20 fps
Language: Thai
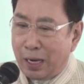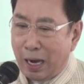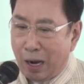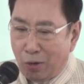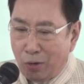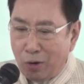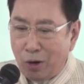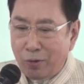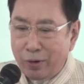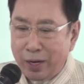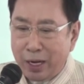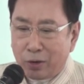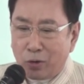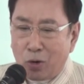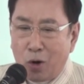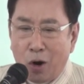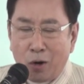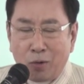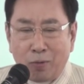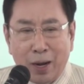เขาก็เรียก
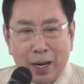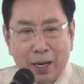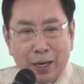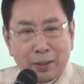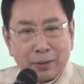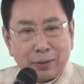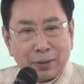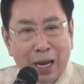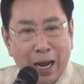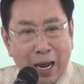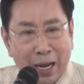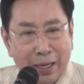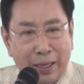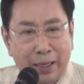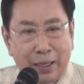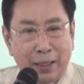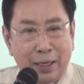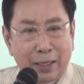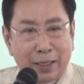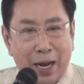ร้องว่าไทย
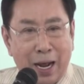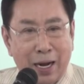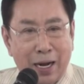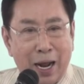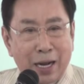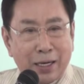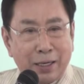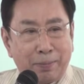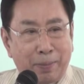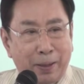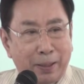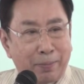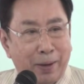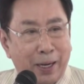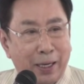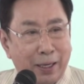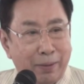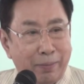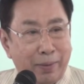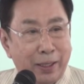ในฐานะที่เป็น
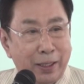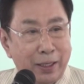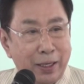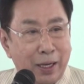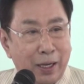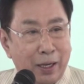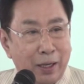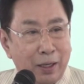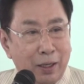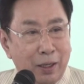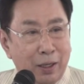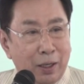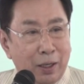พันธมิตรเนี่ย